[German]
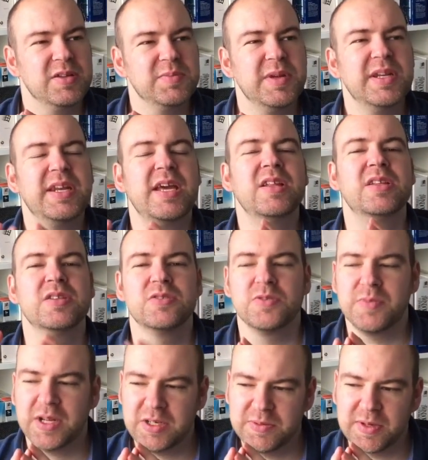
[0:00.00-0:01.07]
Also man denkt dann so
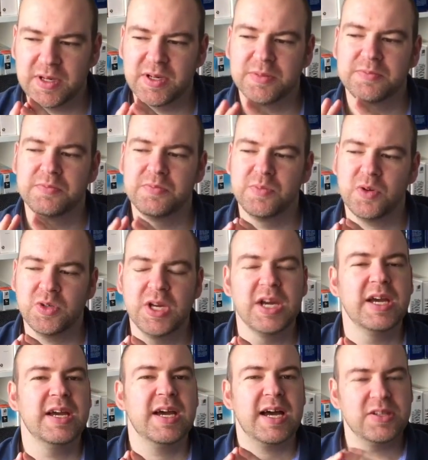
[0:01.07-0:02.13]
manchmal, hm, und
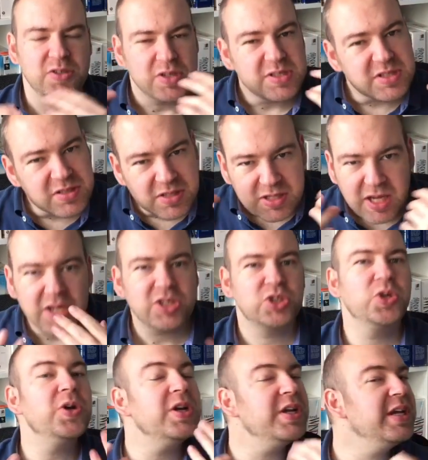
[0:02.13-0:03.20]
ansonsten äh,
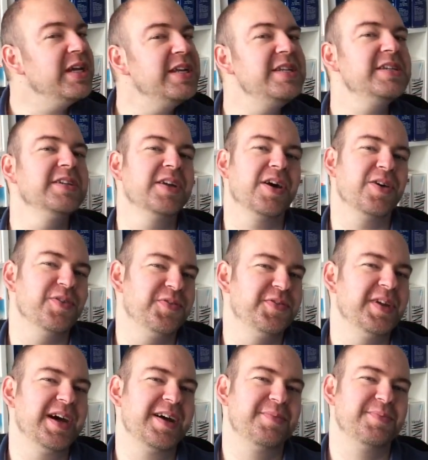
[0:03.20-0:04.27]
schöne
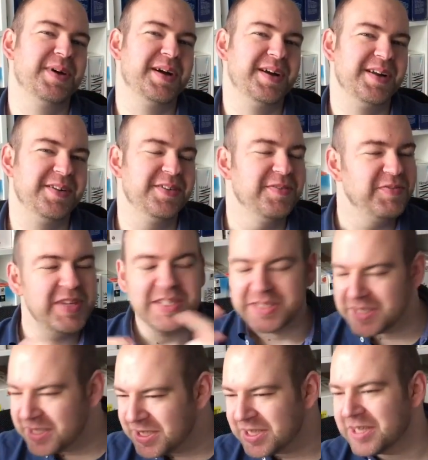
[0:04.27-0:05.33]
Indien-Aufnahmen halt. Wie
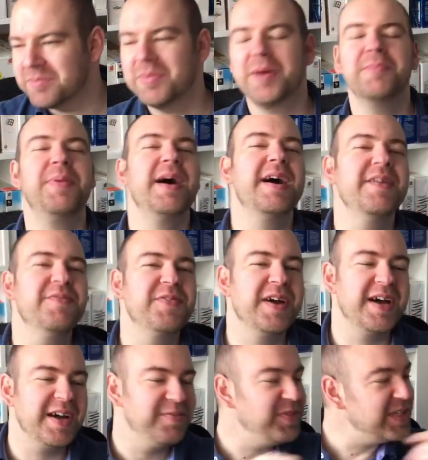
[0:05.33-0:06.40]
ist Indien beim
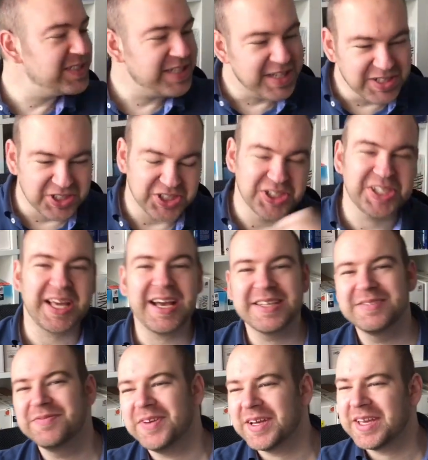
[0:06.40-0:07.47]
Bahnfahren? Wie ist der indische
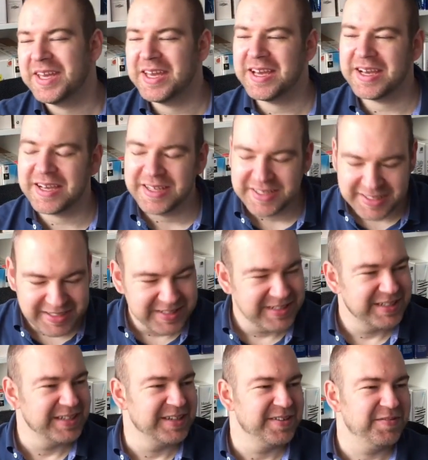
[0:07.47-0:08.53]
Straßenverkehr?
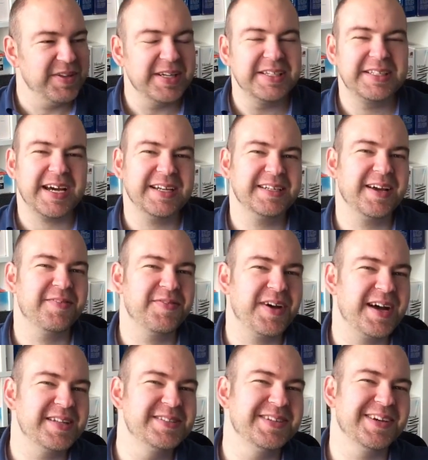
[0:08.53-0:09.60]
Viele
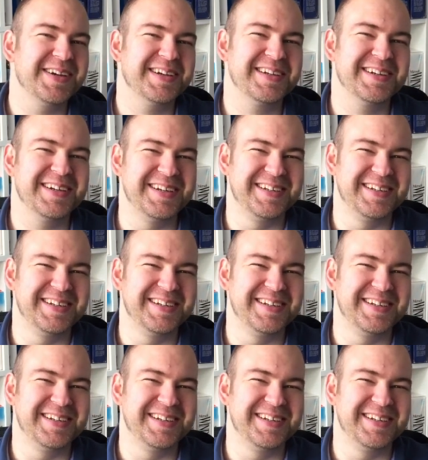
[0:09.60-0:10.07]
Tata-Fahrzeuge.